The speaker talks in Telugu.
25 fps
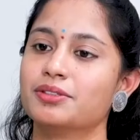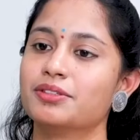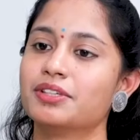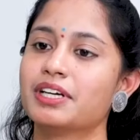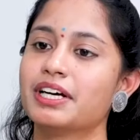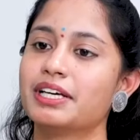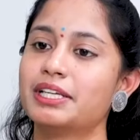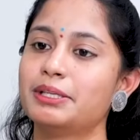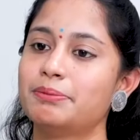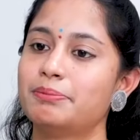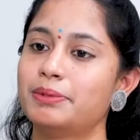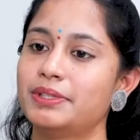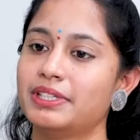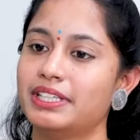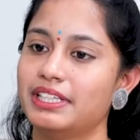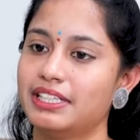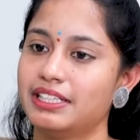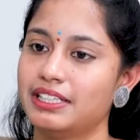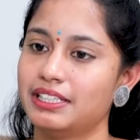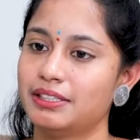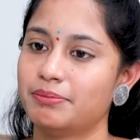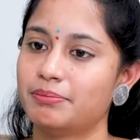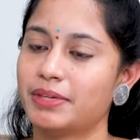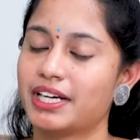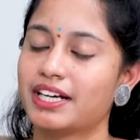గురుగారు ఇప్పుడు ఈ
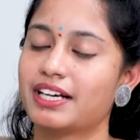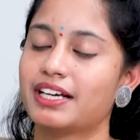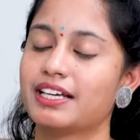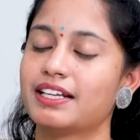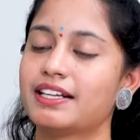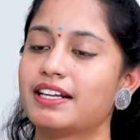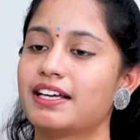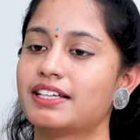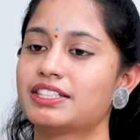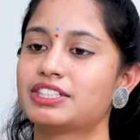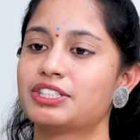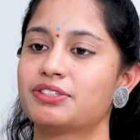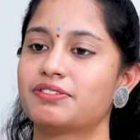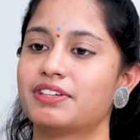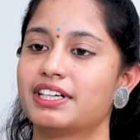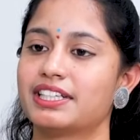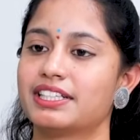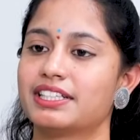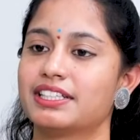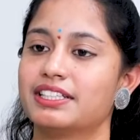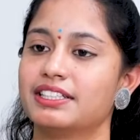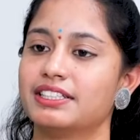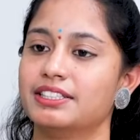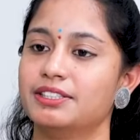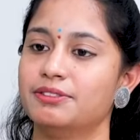మకర రాశి
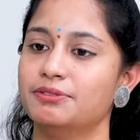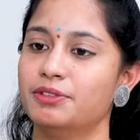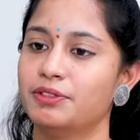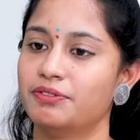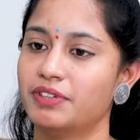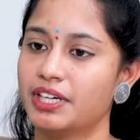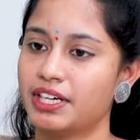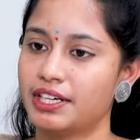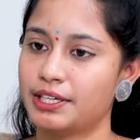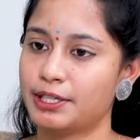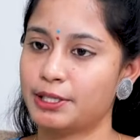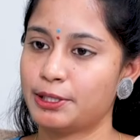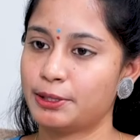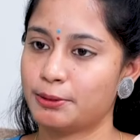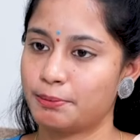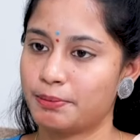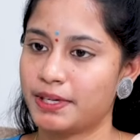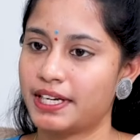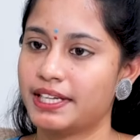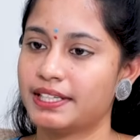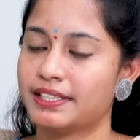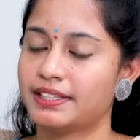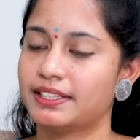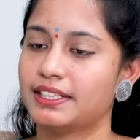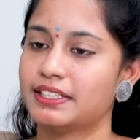వారికి వివాహ
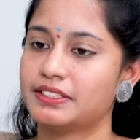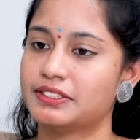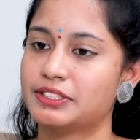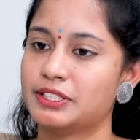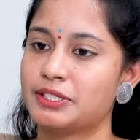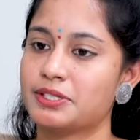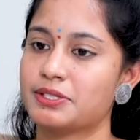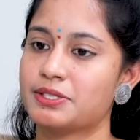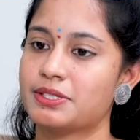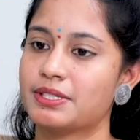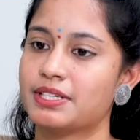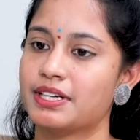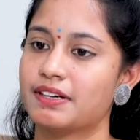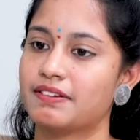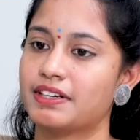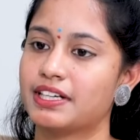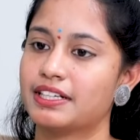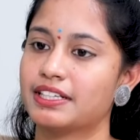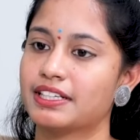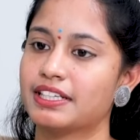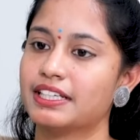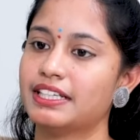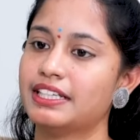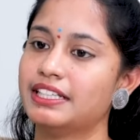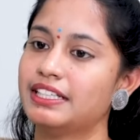ప్రయత్నాలు చేస్తున్న
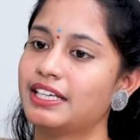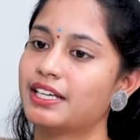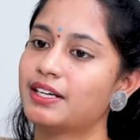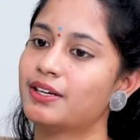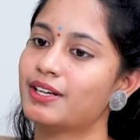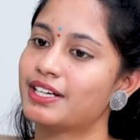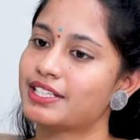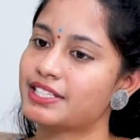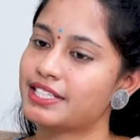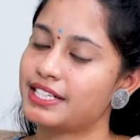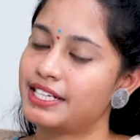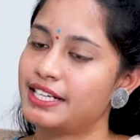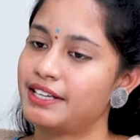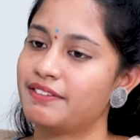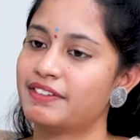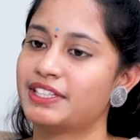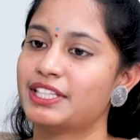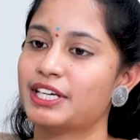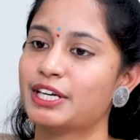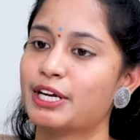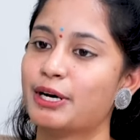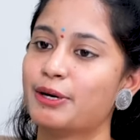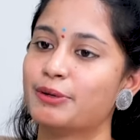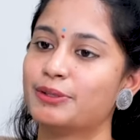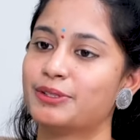వాళ్ళకి ఇయర్లో అసలు ఏ
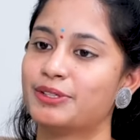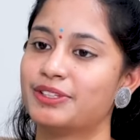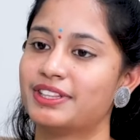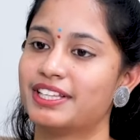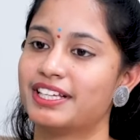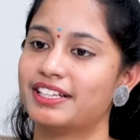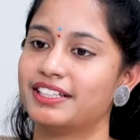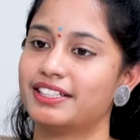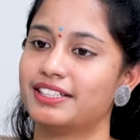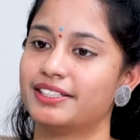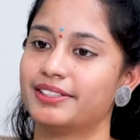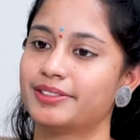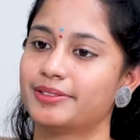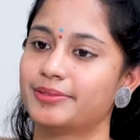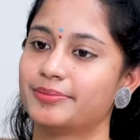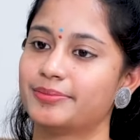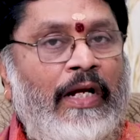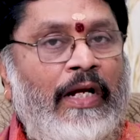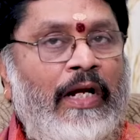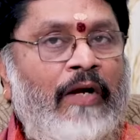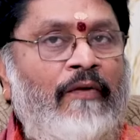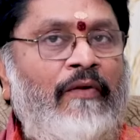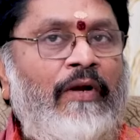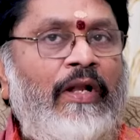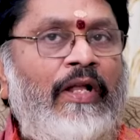విధంగా ఉంటుందండి
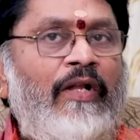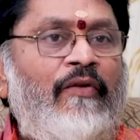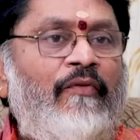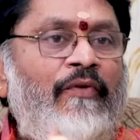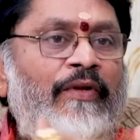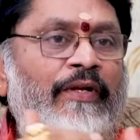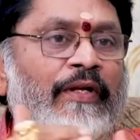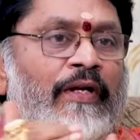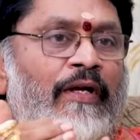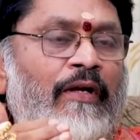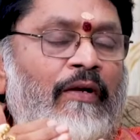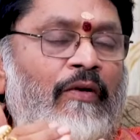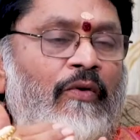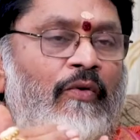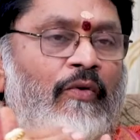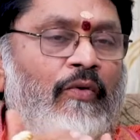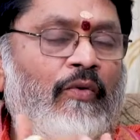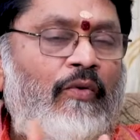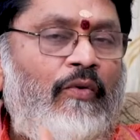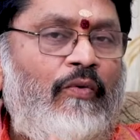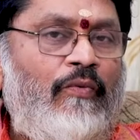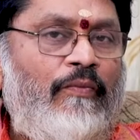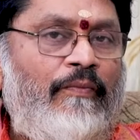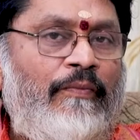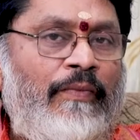రెండు వేల ఇరవై
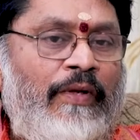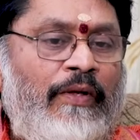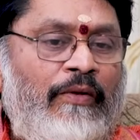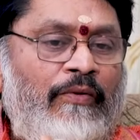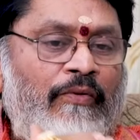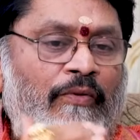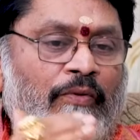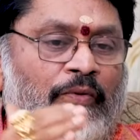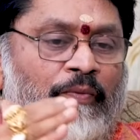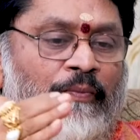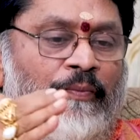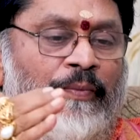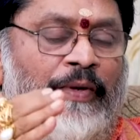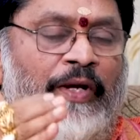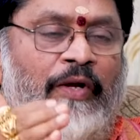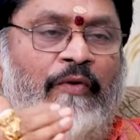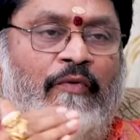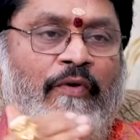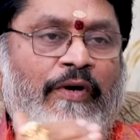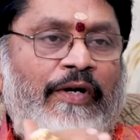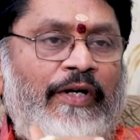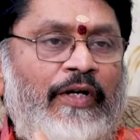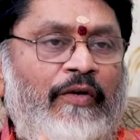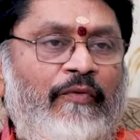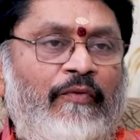నాలుగు మనకు మే
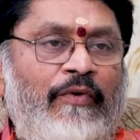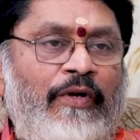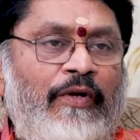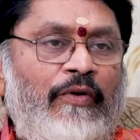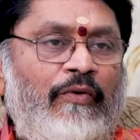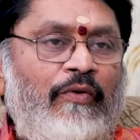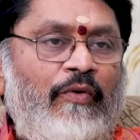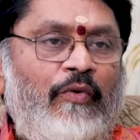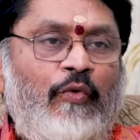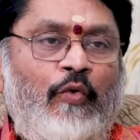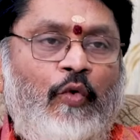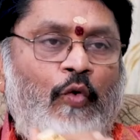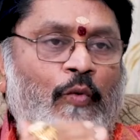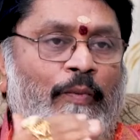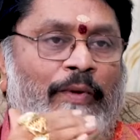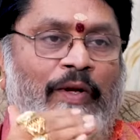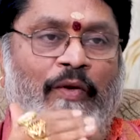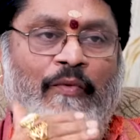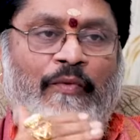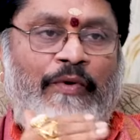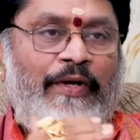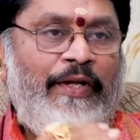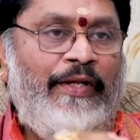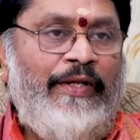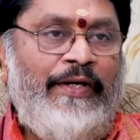ఒకటి వరకు
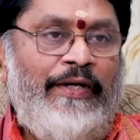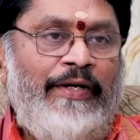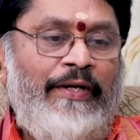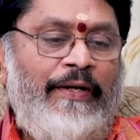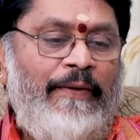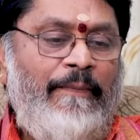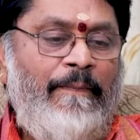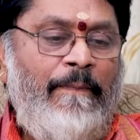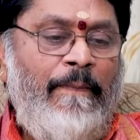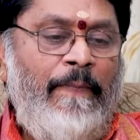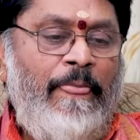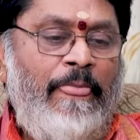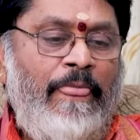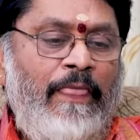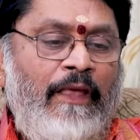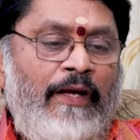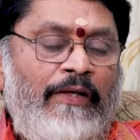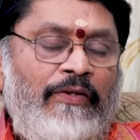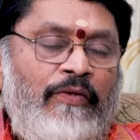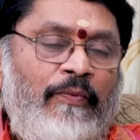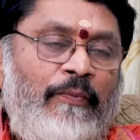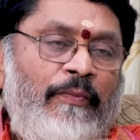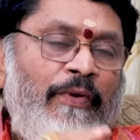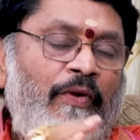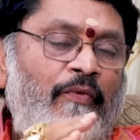గురుబలం ఉండదండి
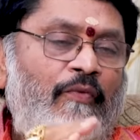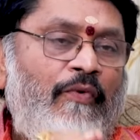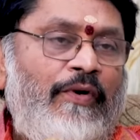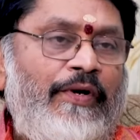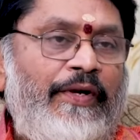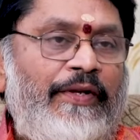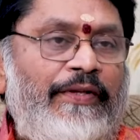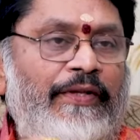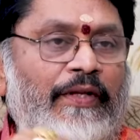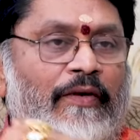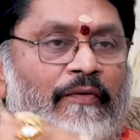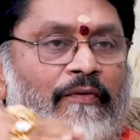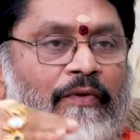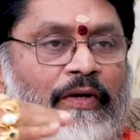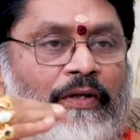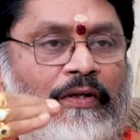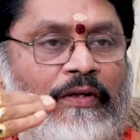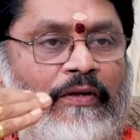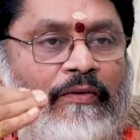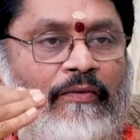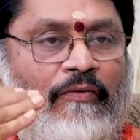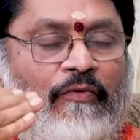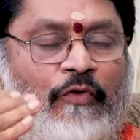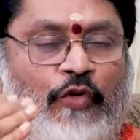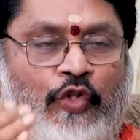సో మే ఒకటి
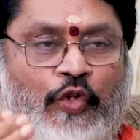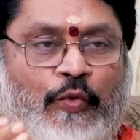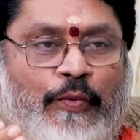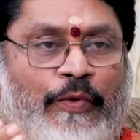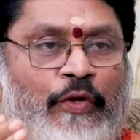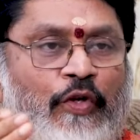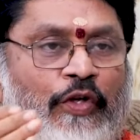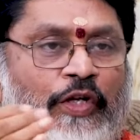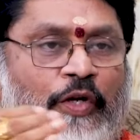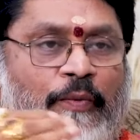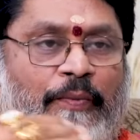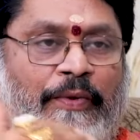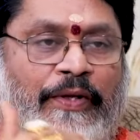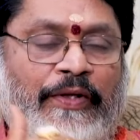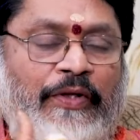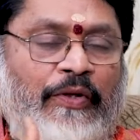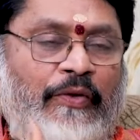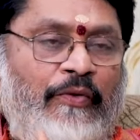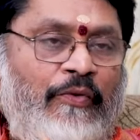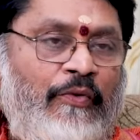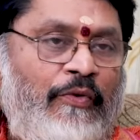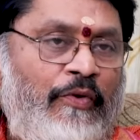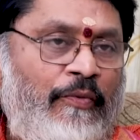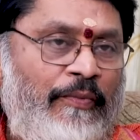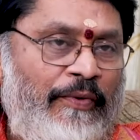తర్వాత వృషభంలోకి ఎప్పుడైతే
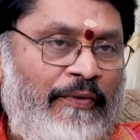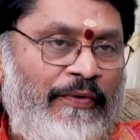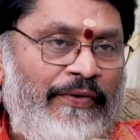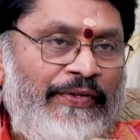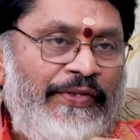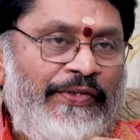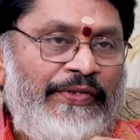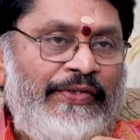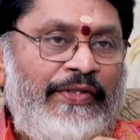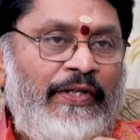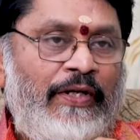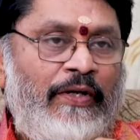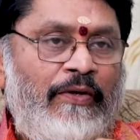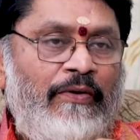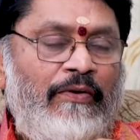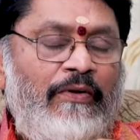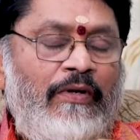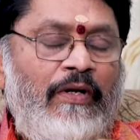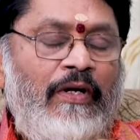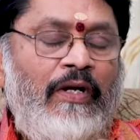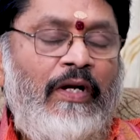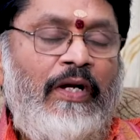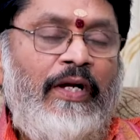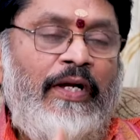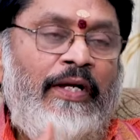గురుడు ప్రవేశిస్తాడో
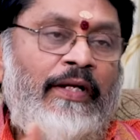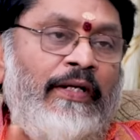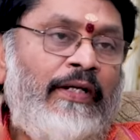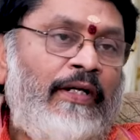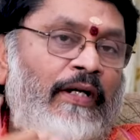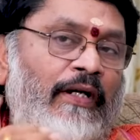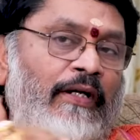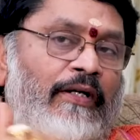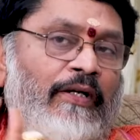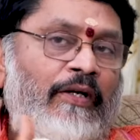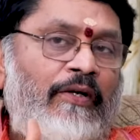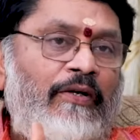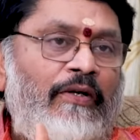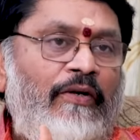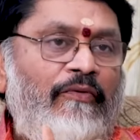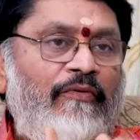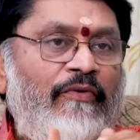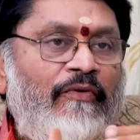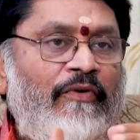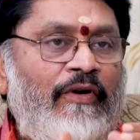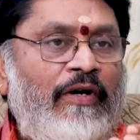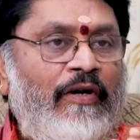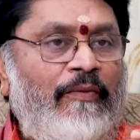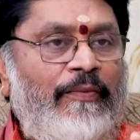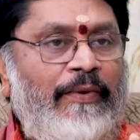ఇంకా అక్కడ నుండి
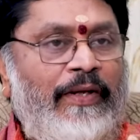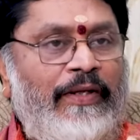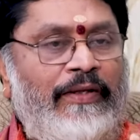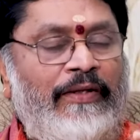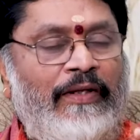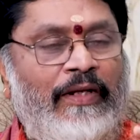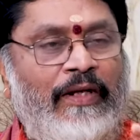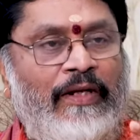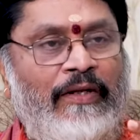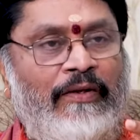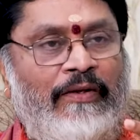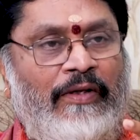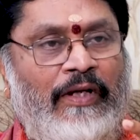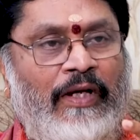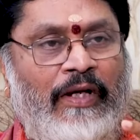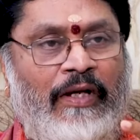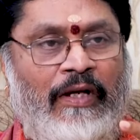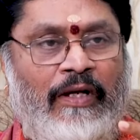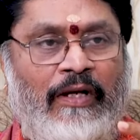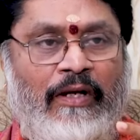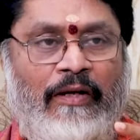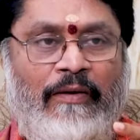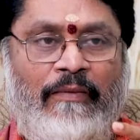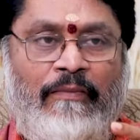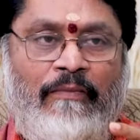వివాహ ప్రయత్నాలకి
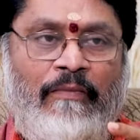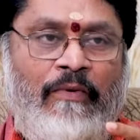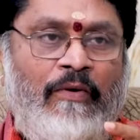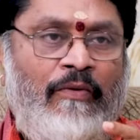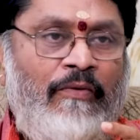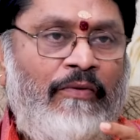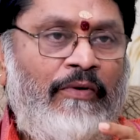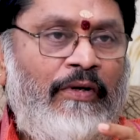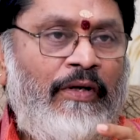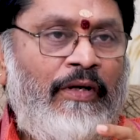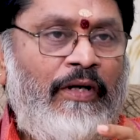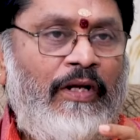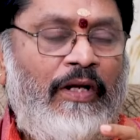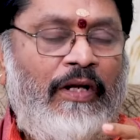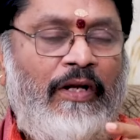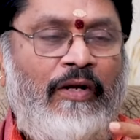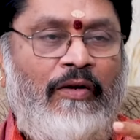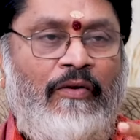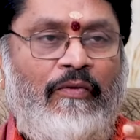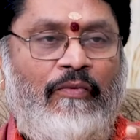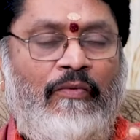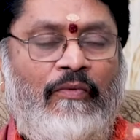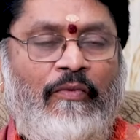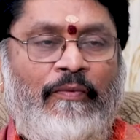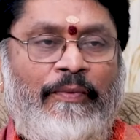బాగుంటుంది
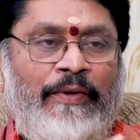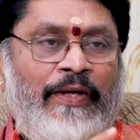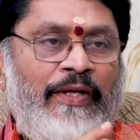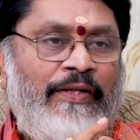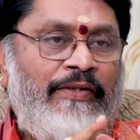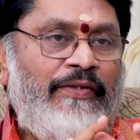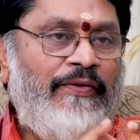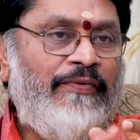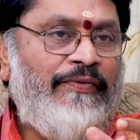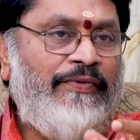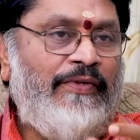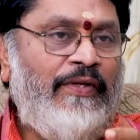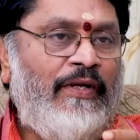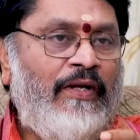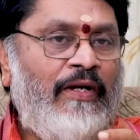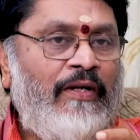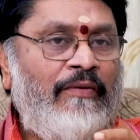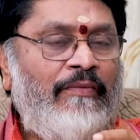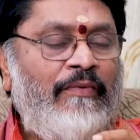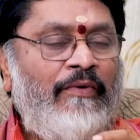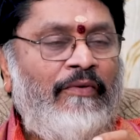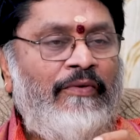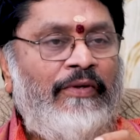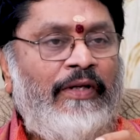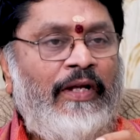ఉపనయన
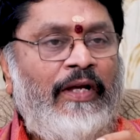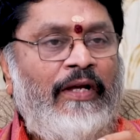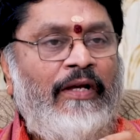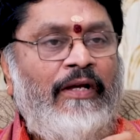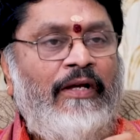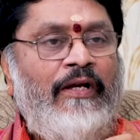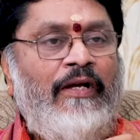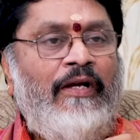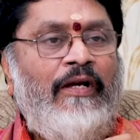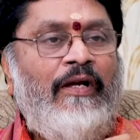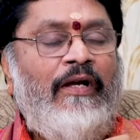సంస్కారాలు బాగుంటాయి